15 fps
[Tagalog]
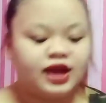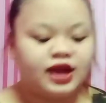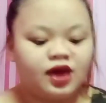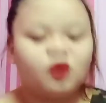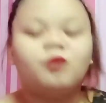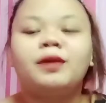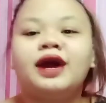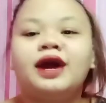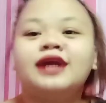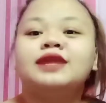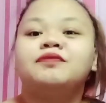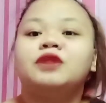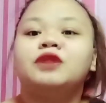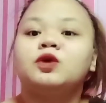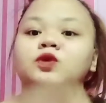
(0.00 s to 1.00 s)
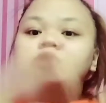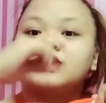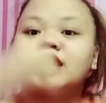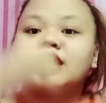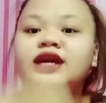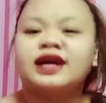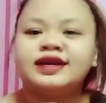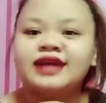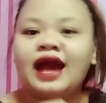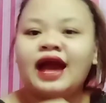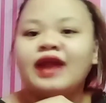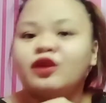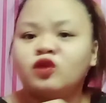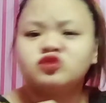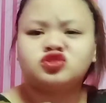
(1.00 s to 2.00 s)
wala akong mahanap na gunting,
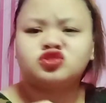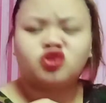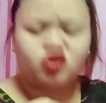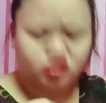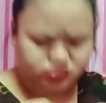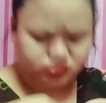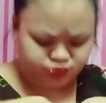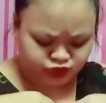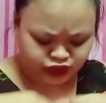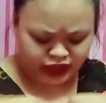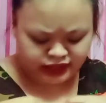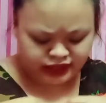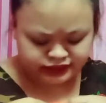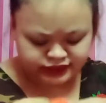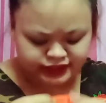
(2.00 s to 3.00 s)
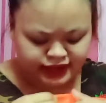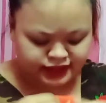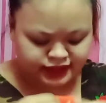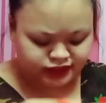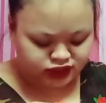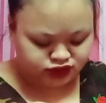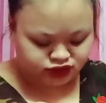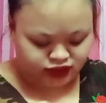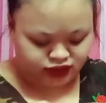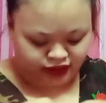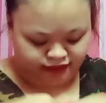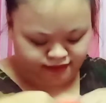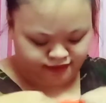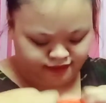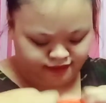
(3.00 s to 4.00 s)
kaya no choice, putasin natin siya.